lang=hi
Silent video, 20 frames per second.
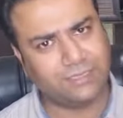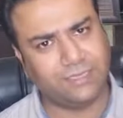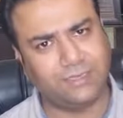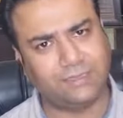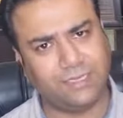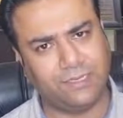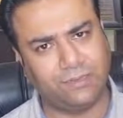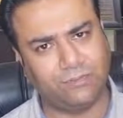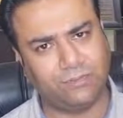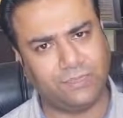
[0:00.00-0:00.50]

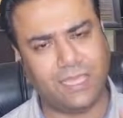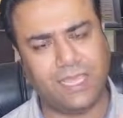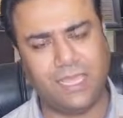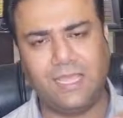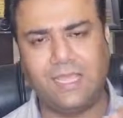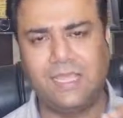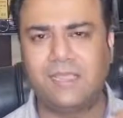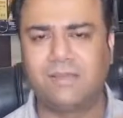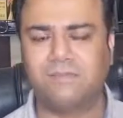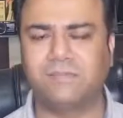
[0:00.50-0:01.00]
कंसल्टेंट होता
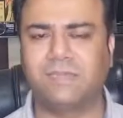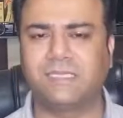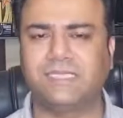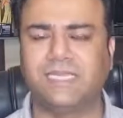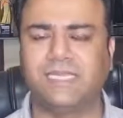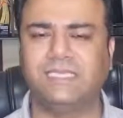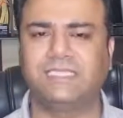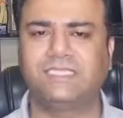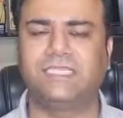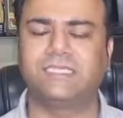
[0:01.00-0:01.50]
है
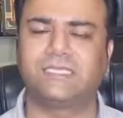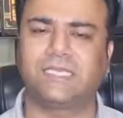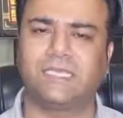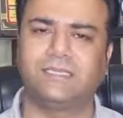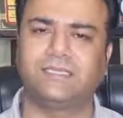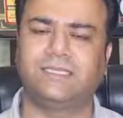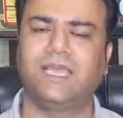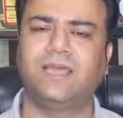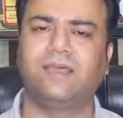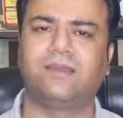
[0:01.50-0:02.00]
बस इस चीज
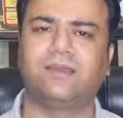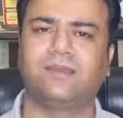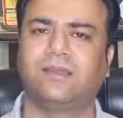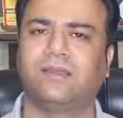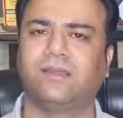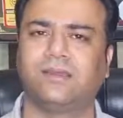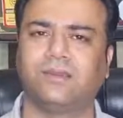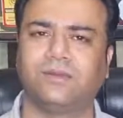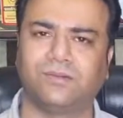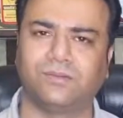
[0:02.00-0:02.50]
का ध्यान
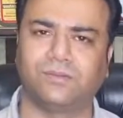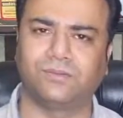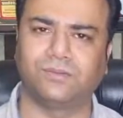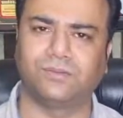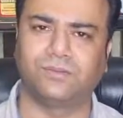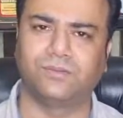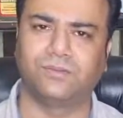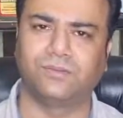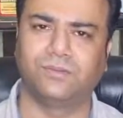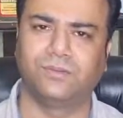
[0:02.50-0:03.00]
रखा करो
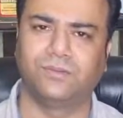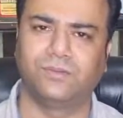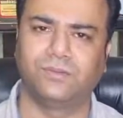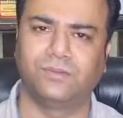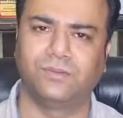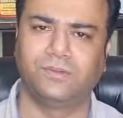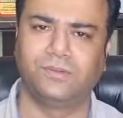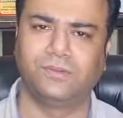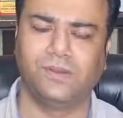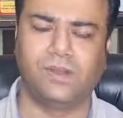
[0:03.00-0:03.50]

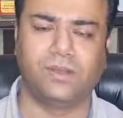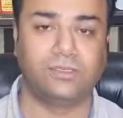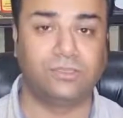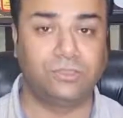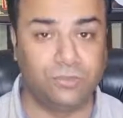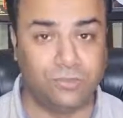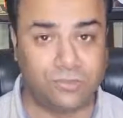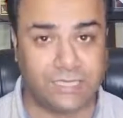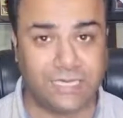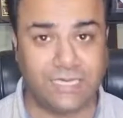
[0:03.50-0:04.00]
और
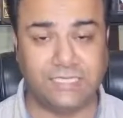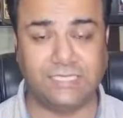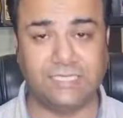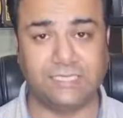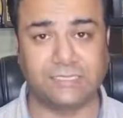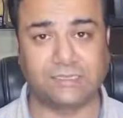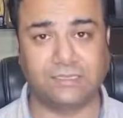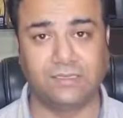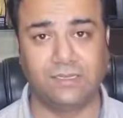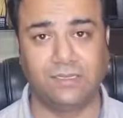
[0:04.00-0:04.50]
दूसरी
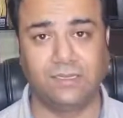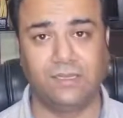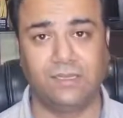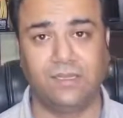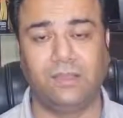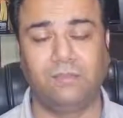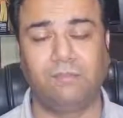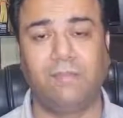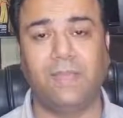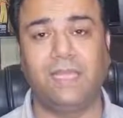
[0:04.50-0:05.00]
चीज
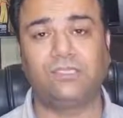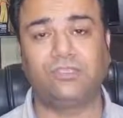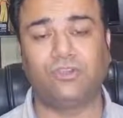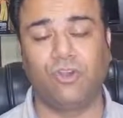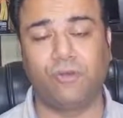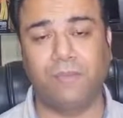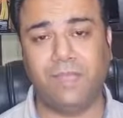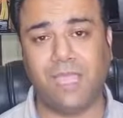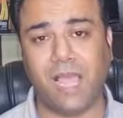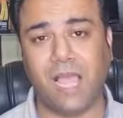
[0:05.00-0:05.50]
मैं
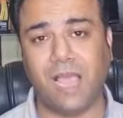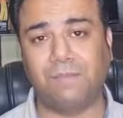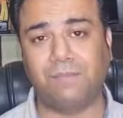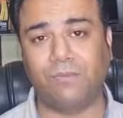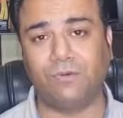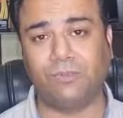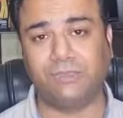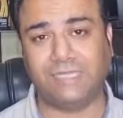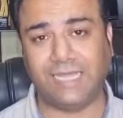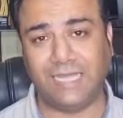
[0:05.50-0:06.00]
जो भी
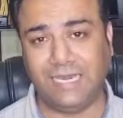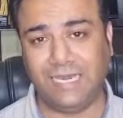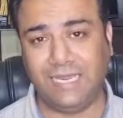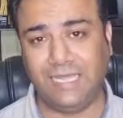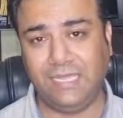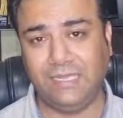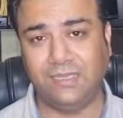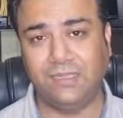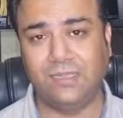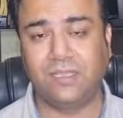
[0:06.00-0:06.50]
आपको
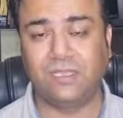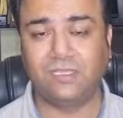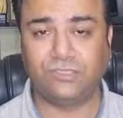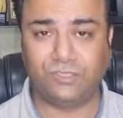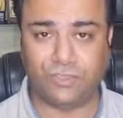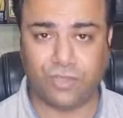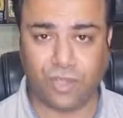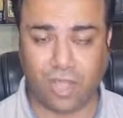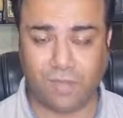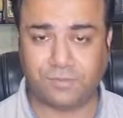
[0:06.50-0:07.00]
डेली
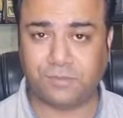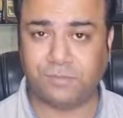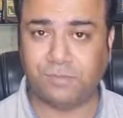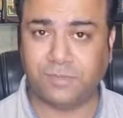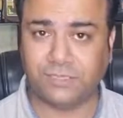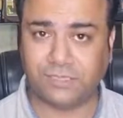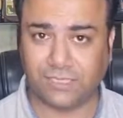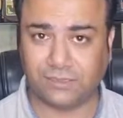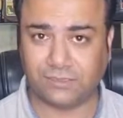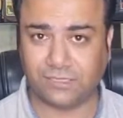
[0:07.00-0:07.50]
जॉब्स
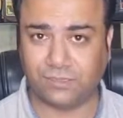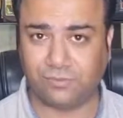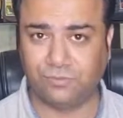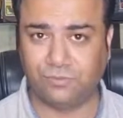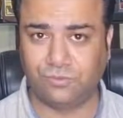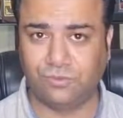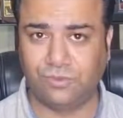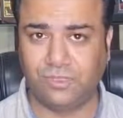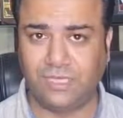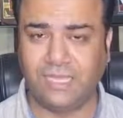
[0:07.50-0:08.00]
बताता
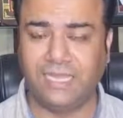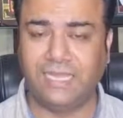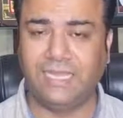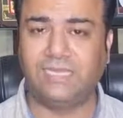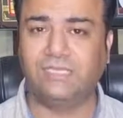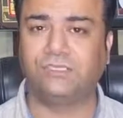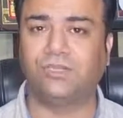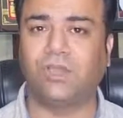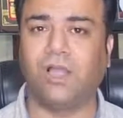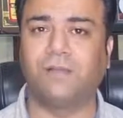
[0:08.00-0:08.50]
हूं
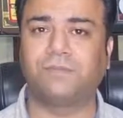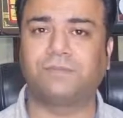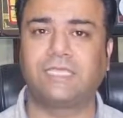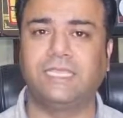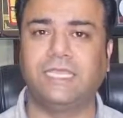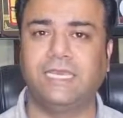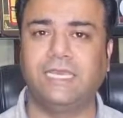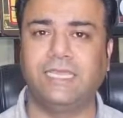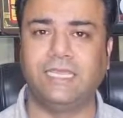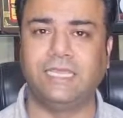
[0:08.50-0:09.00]
इन जॉब्स
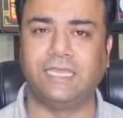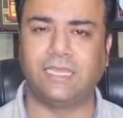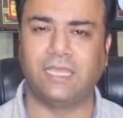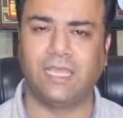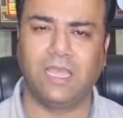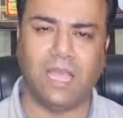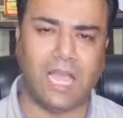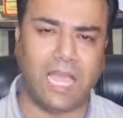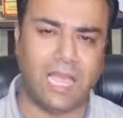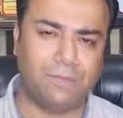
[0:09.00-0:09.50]
के लिए
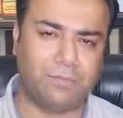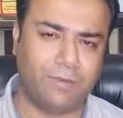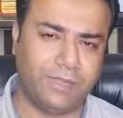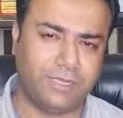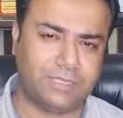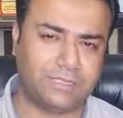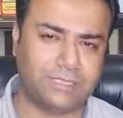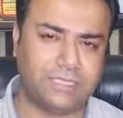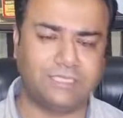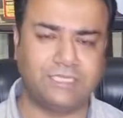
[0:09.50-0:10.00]
आपको
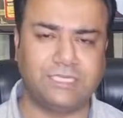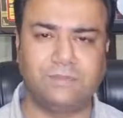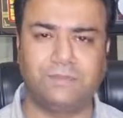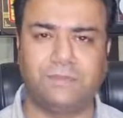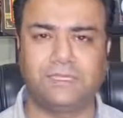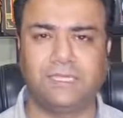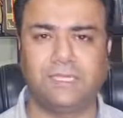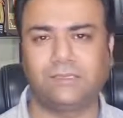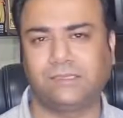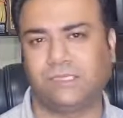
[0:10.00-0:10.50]
एक सिस्टम
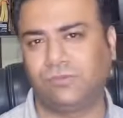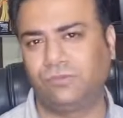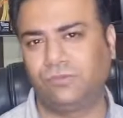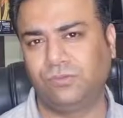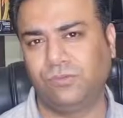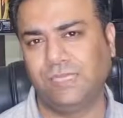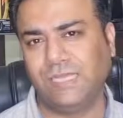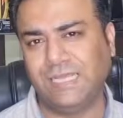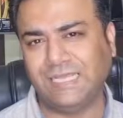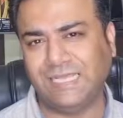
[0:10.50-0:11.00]
बताता
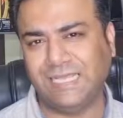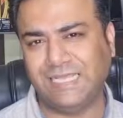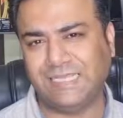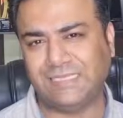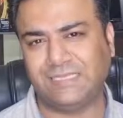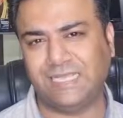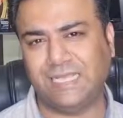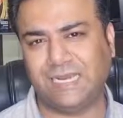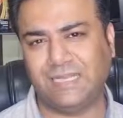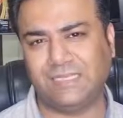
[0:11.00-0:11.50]
हूं
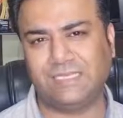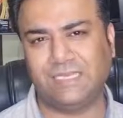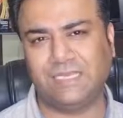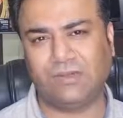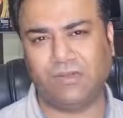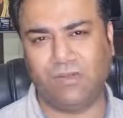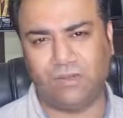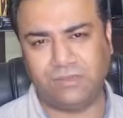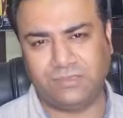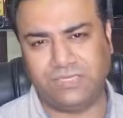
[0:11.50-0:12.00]
किस तरह से
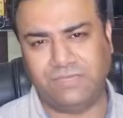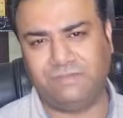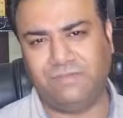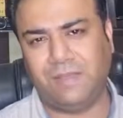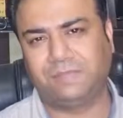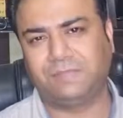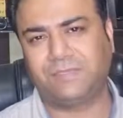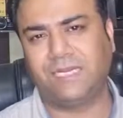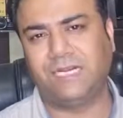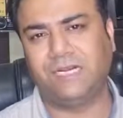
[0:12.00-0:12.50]
कौन सी
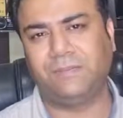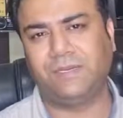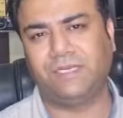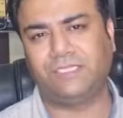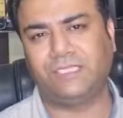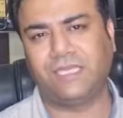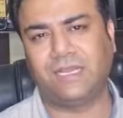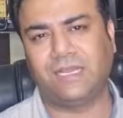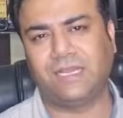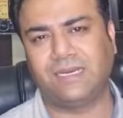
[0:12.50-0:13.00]
वेबसाइट
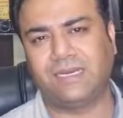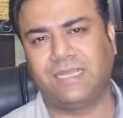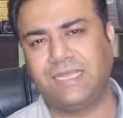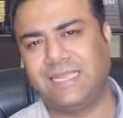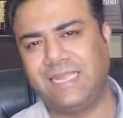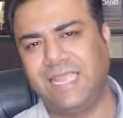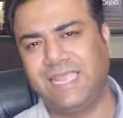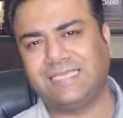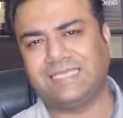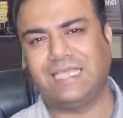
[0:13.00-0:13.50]
पर जाकर के
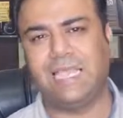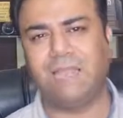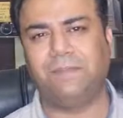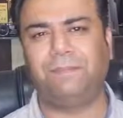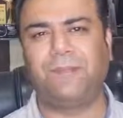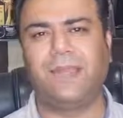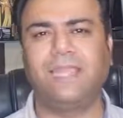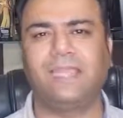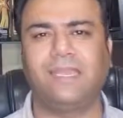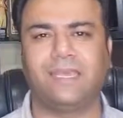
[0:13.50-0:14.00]
कैसे
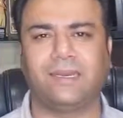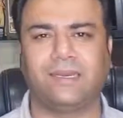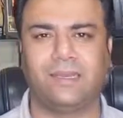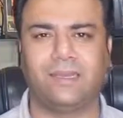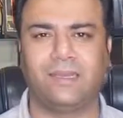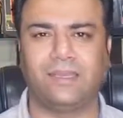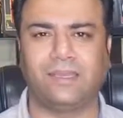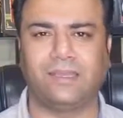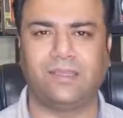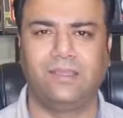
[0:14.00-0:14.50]
अप्लाई
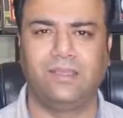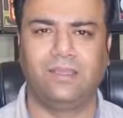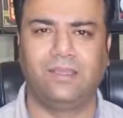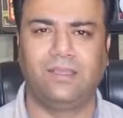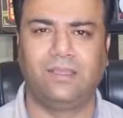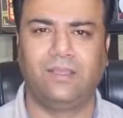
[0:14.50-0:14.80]
करना है